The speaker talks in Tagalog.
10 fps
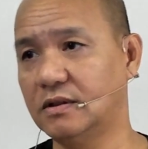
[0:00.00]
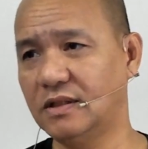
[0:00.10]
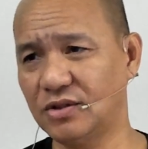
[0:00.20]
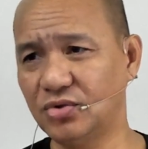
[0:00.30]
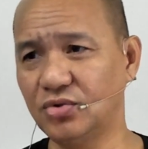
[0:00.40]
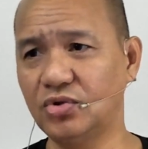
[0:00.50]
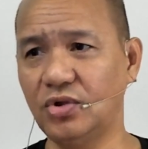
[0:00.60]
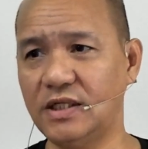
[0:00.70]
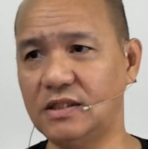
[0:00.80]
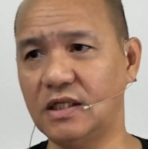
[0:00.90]

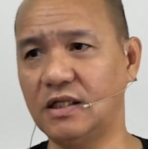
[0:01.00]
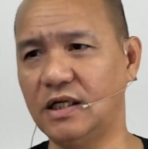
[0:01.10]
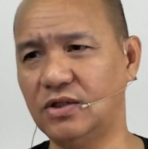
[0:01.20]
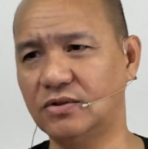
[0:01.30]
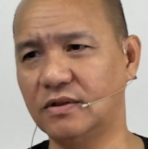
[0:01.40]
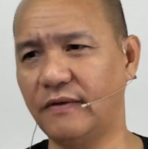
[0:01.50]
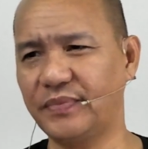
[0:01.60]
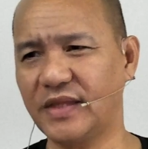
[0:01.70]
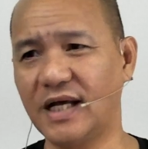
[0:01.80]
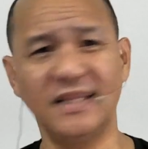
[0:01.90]
nagsusulisit ngayon
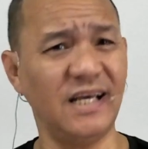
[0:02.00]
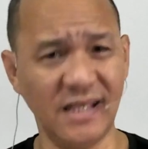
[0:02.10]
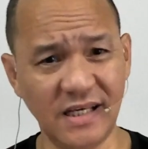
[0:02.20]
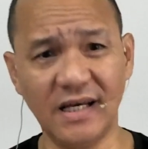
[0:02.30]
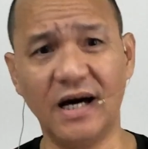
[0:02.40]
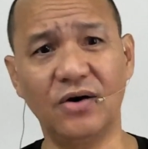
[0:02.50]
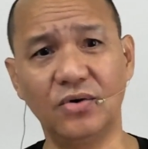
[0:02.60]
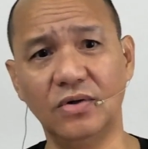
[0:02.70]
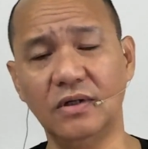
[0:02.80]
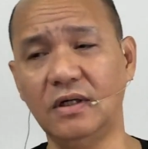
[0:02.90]
at nahihiya
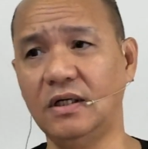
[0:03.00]
ako.